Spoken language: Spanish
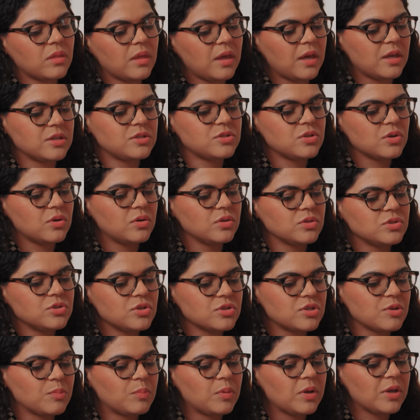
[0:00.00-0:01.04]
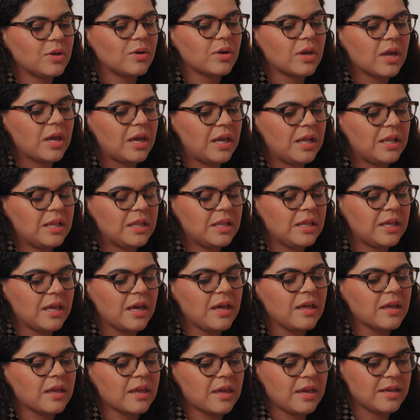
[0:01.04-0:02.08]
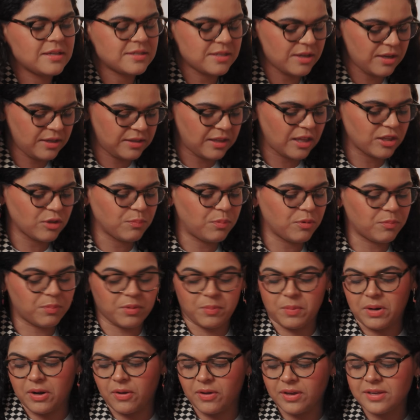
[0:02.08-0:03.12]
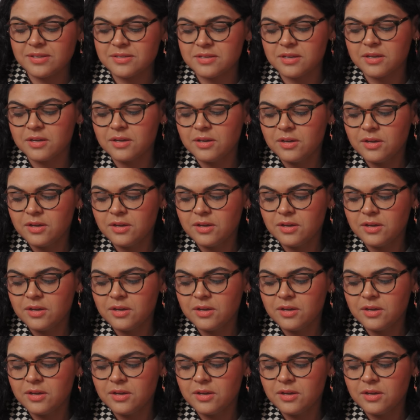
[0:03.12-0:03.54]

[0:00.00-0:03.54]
De hecho, yo siempre digo que el día que hice estando por primera vez